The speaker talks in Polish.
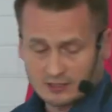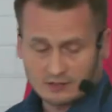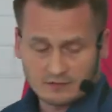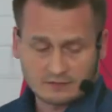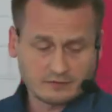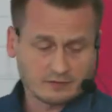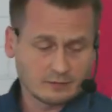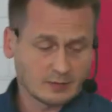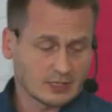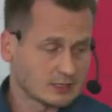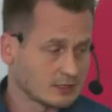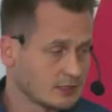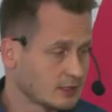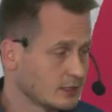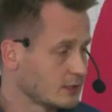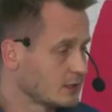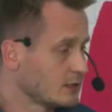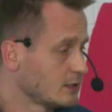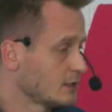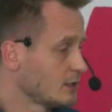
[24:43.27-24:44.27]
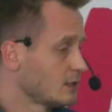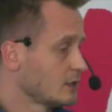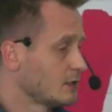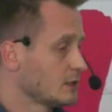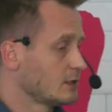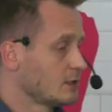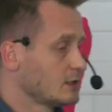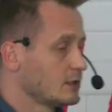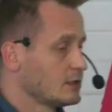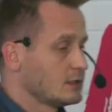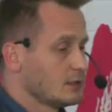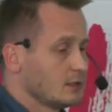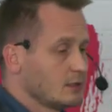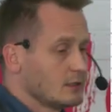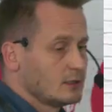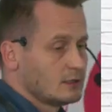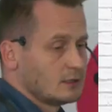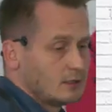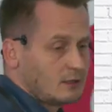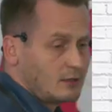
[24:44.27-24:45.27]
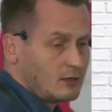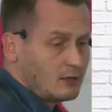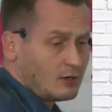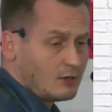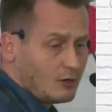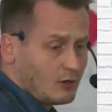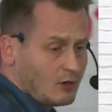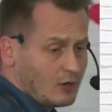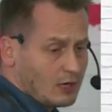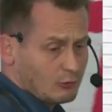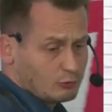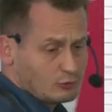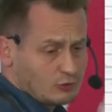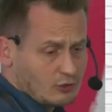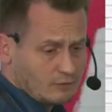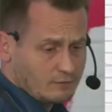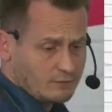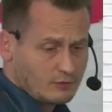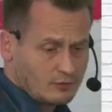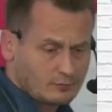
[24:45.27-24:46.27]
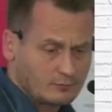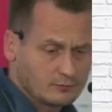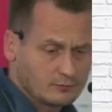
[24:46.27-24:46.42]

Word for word: e, wymianę e, o, autową,